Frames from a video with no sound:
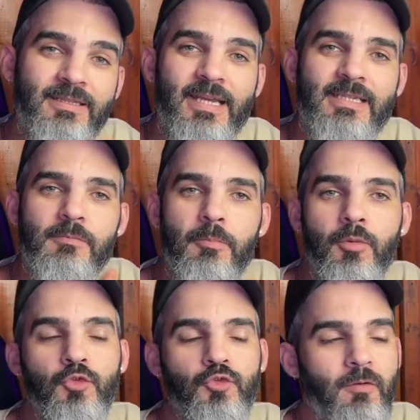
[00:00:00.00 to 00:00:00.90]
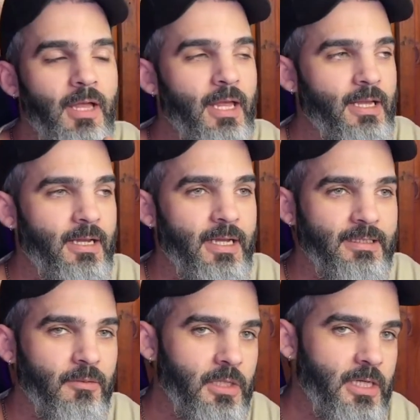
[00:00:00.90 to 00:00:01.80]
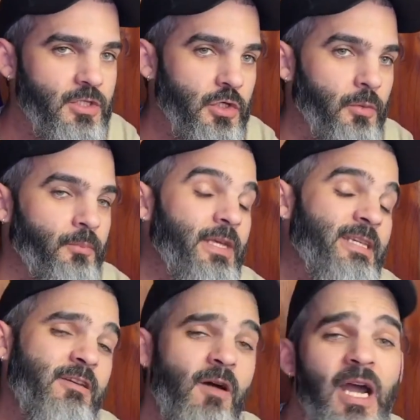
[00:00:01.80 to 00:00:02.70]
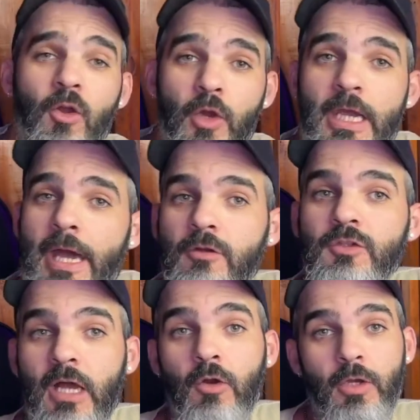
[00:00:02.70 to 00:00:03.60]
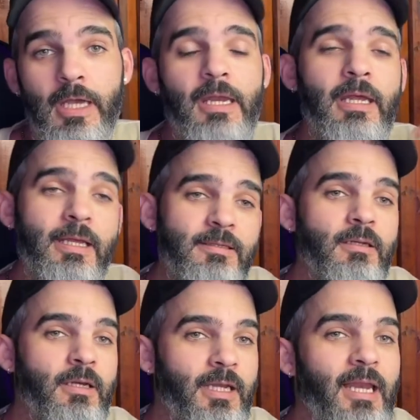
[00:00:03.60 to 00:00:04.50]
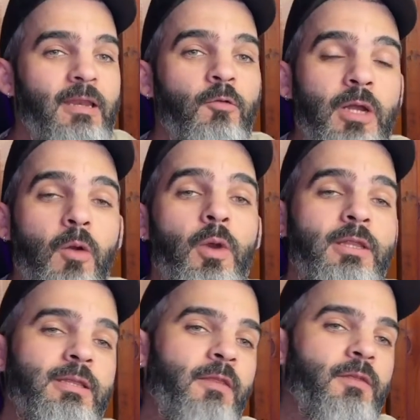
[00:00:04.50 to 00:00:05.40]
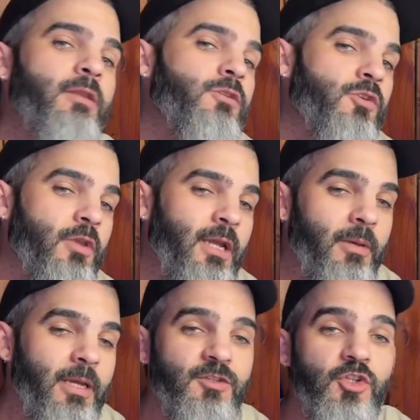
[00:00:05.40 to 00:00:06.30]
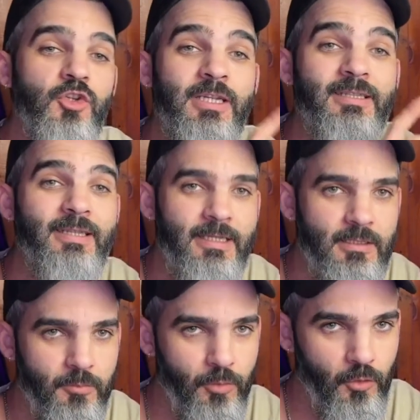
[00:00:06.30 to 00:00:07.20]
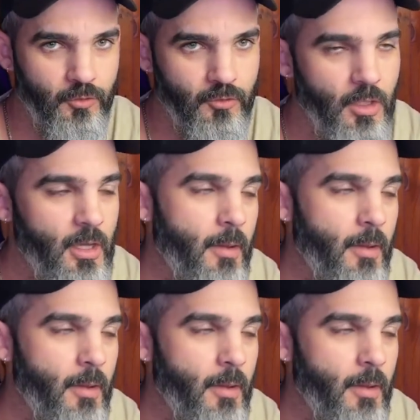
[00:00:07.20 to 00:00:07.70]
Text Plus, se van a descargar esta aplicación y se van a loguear. O sea, loguear es crear una cuenta dentro de la aplicación de Text Plus.